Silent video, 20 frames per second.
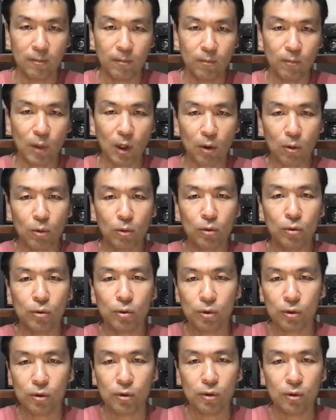まあ、ごく
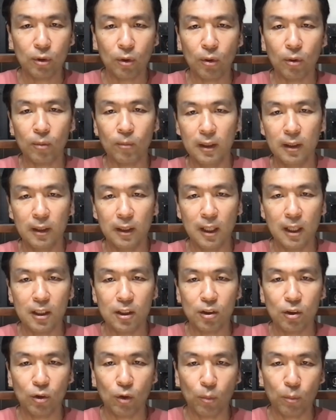普通の年
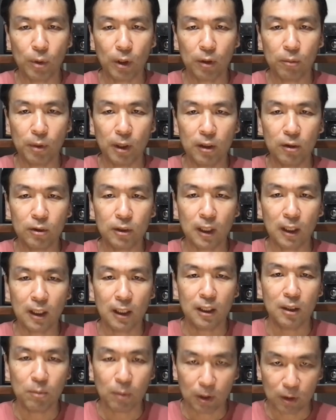収600万円の
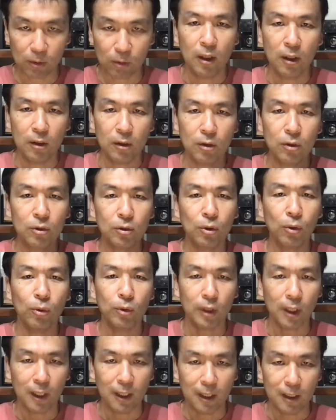サラリーマンという想
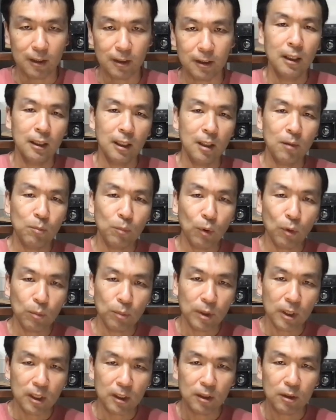定です。で、一方
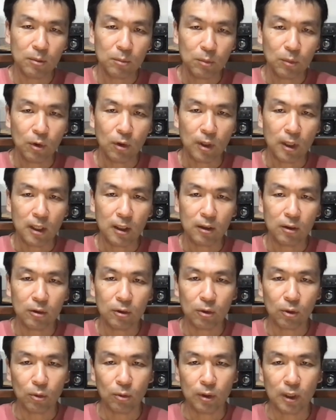B 君も A 君
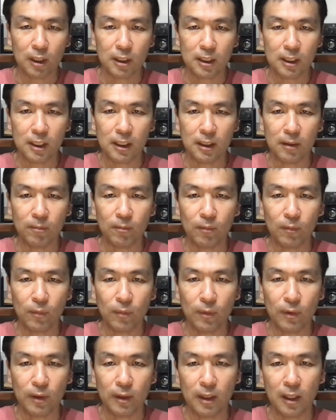と同じ
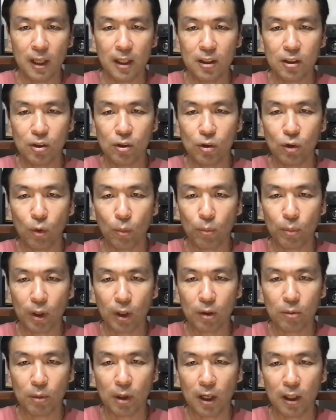年収
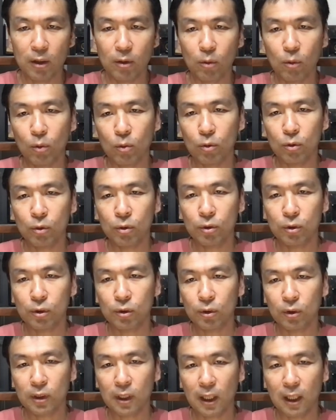600万円のごく普通
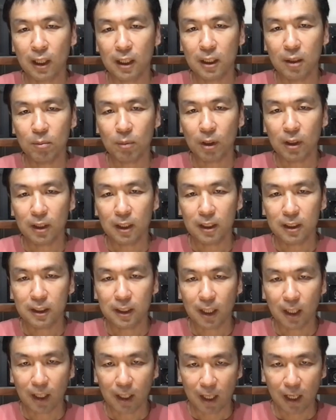のサラリーマンでし
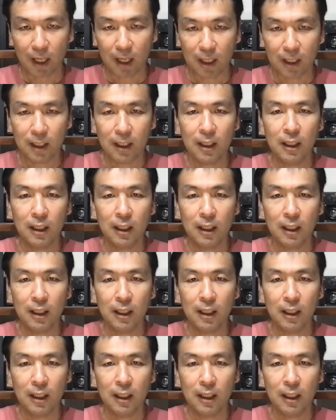たが、